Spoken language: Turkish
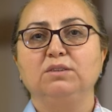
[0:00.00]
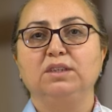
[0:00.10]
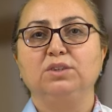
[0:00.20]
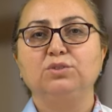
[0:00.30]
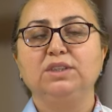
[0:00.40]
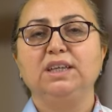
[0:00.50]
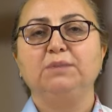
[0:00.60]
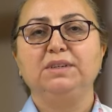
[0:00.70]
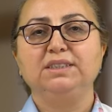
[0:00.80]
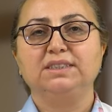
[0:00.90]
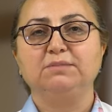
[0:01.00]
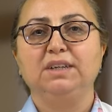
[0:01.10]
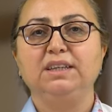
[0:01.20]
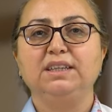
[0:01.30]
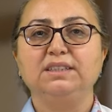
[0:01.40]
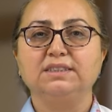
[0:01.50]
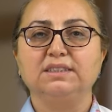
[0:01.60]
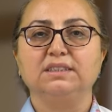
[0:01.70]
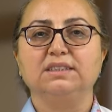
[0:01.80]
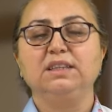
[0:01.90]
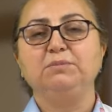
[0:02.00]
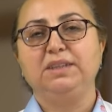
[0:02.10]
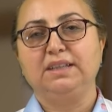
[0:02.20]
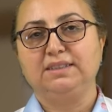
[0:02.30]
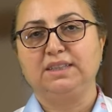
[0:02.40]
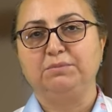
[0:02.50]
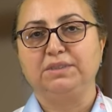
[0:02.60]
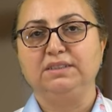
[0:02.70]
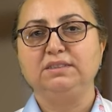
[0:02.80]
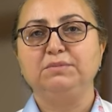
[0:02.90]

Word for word: E, Yutulan yabancı isimler ikinci sıklıkta da midede saptanır.